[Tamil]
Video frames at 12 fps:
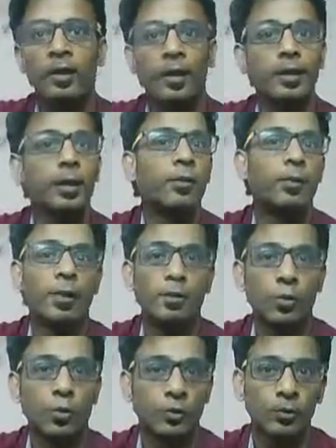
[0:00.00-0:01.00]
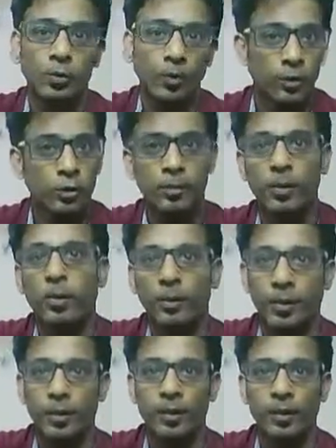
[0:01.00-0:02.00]
நான் இந்த இவெண்ட் மேனேஜர் கூட வந்து ரொம்ப வருஷமாக
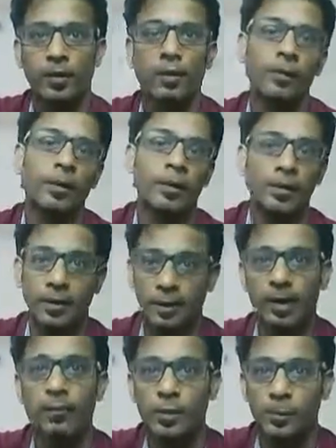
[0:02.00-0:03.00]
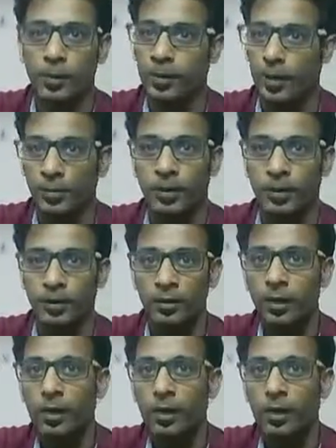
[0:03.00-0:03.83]
ஒர்க் பண்ணிட்டு இருக்கேன் அவர்கிட்ட தான் நிறைய ஈவெண்ட்ஸ் பண்ணுறேன் அப்படின்னா